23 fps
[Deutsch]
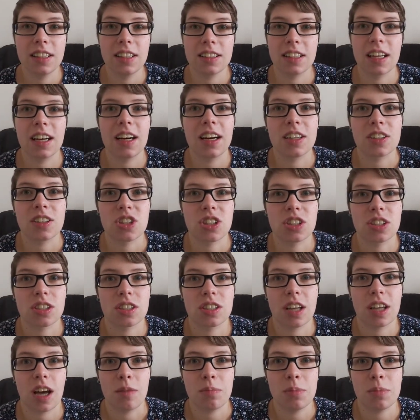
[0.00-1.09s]
da
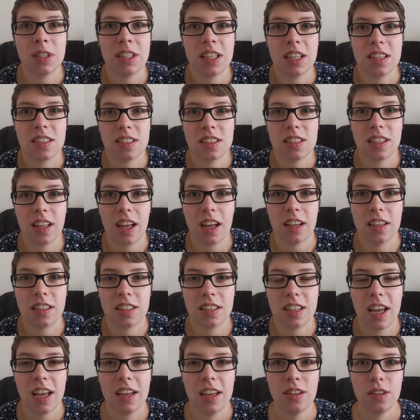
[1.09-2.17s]
strampelt er sich gerne
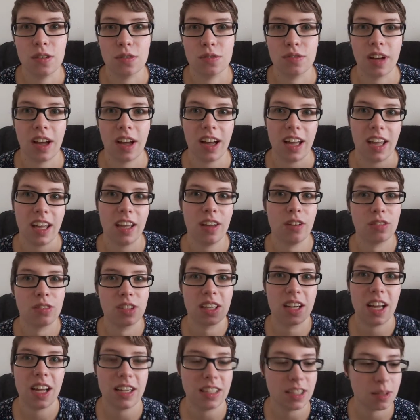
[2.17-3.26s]
die Hände frei und
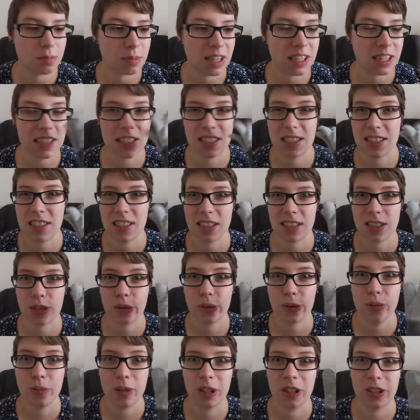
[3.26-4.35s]
dann hat er meistens nichts
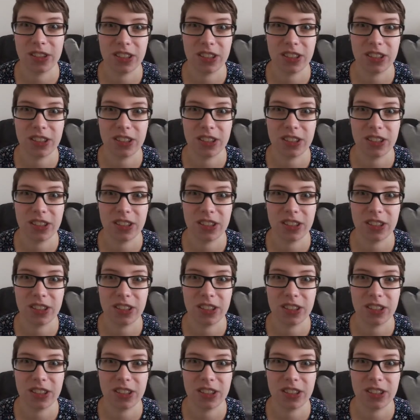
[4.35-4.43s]
drüber.